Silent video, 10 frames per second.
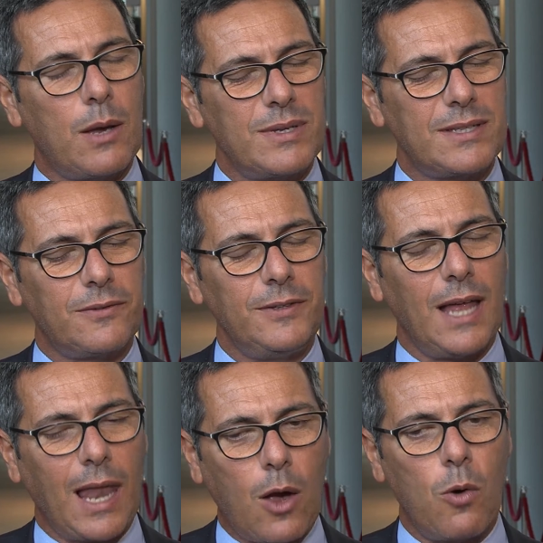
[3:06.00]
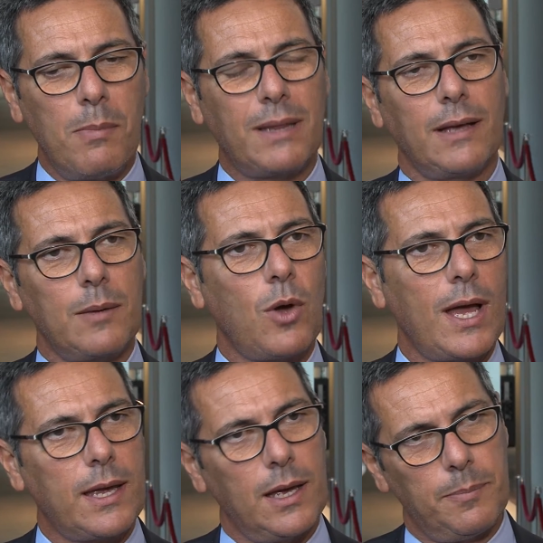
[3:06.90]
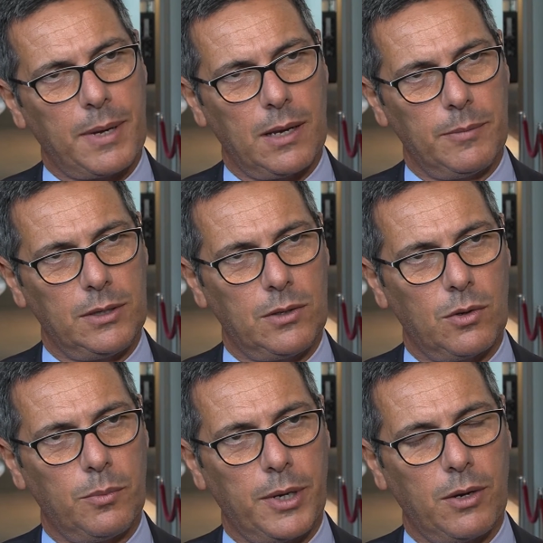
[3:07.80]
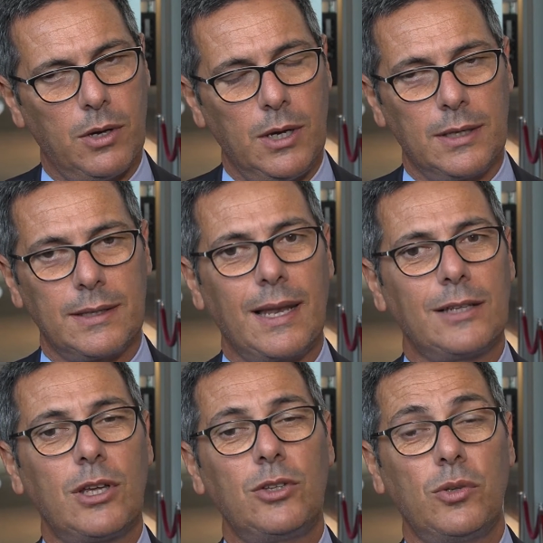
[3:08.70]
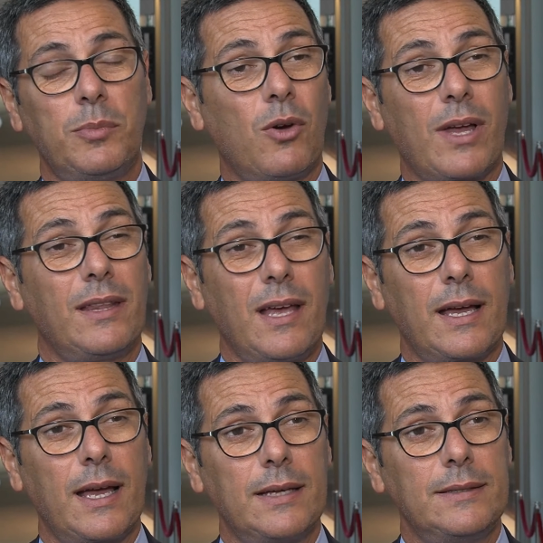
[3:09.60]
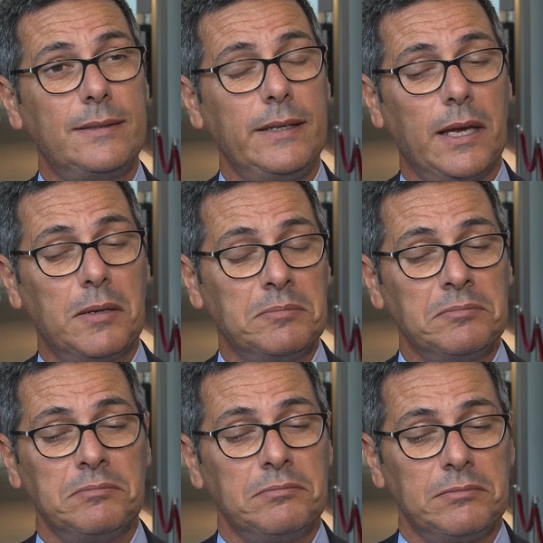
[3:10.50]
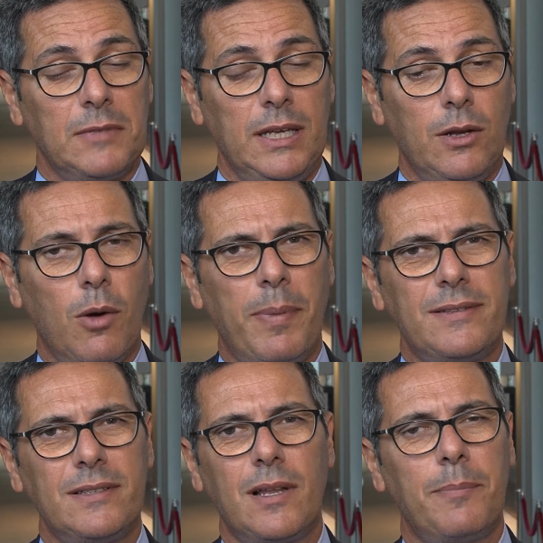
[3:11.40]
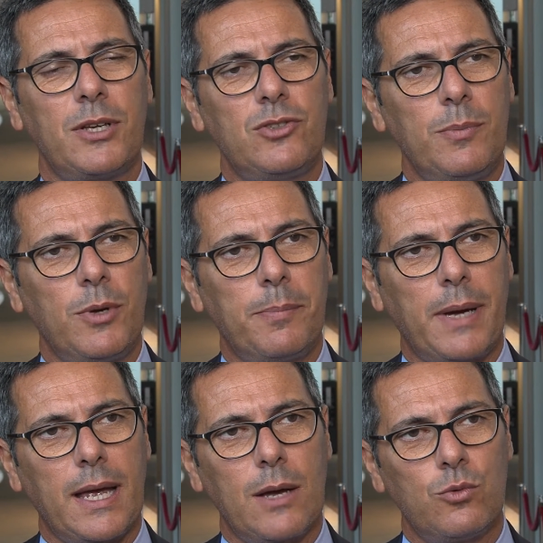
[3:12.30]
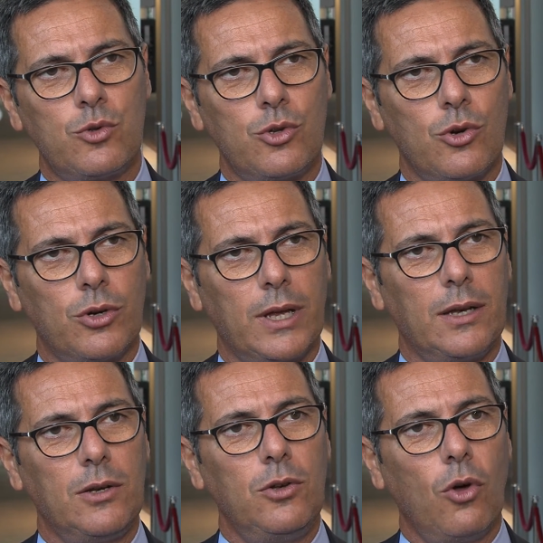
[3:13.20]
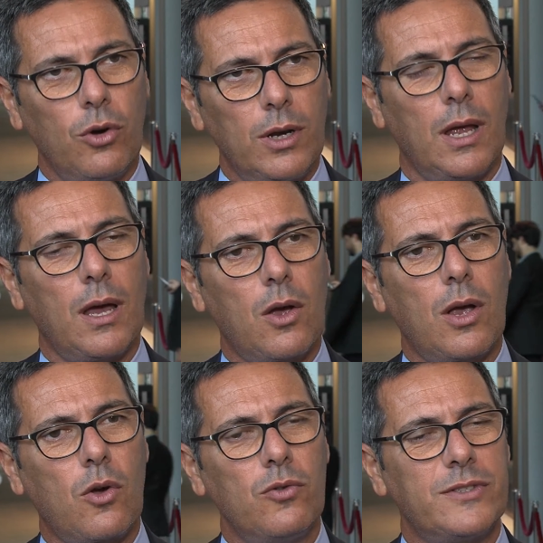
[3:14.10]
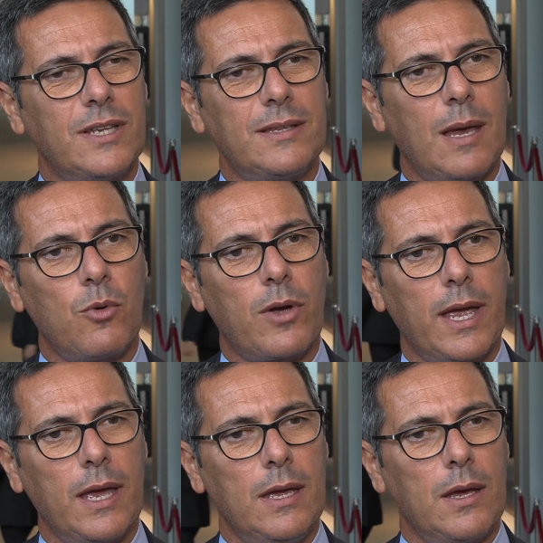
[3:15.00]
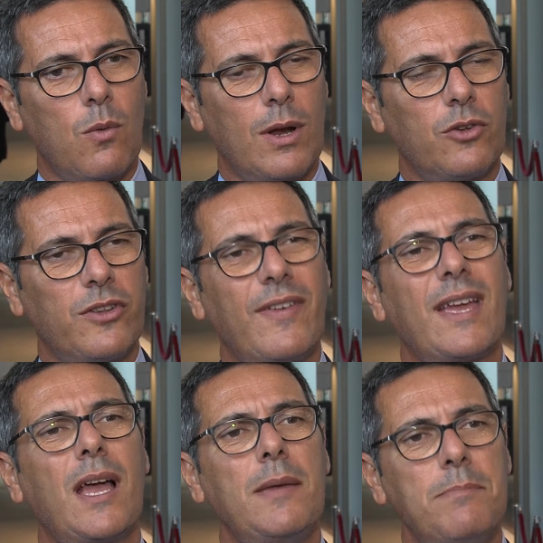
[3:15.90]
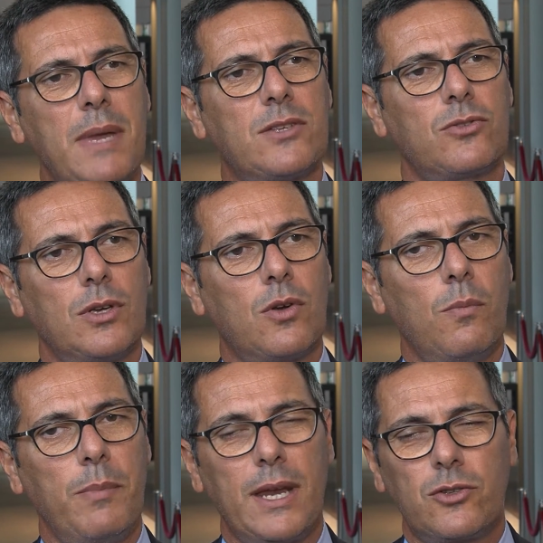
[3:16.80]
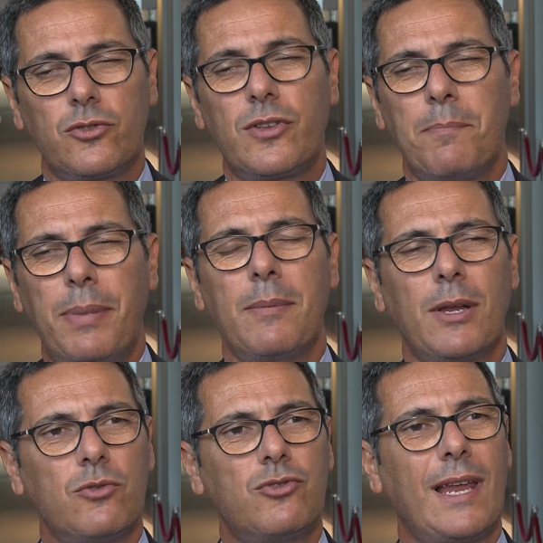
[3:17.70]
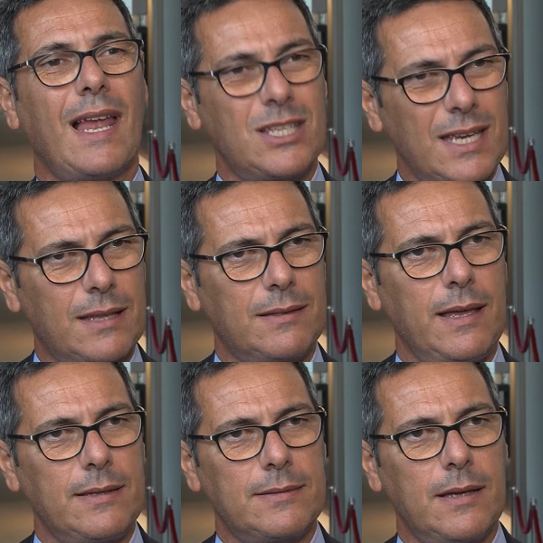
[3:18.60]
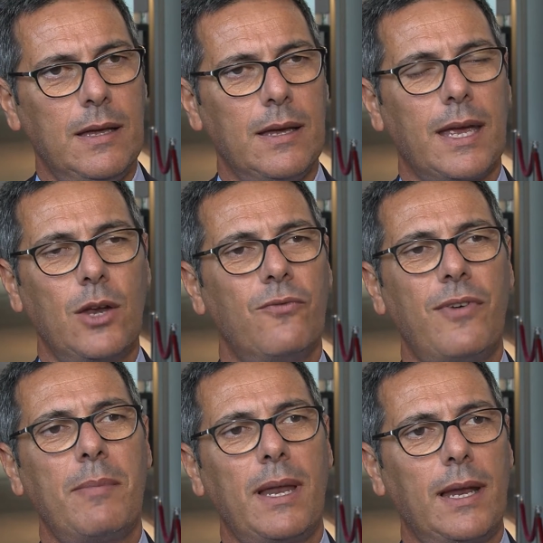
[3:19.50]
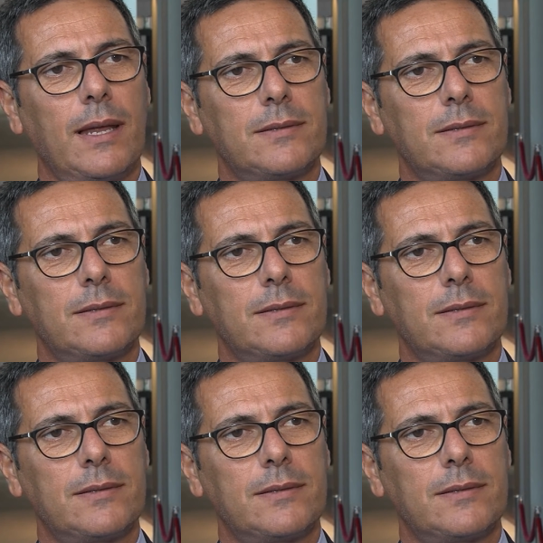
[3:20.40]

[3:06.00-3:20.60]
questa sfida la combatteremo anche nel Parlamento europeo. Dall'altro lato dobbiamo dare garanzie. In Europa esiste il principio di precauzione, non consentiamo che qualcosa venga immesso in commercio se prima non c'è la certezza che non fa male alla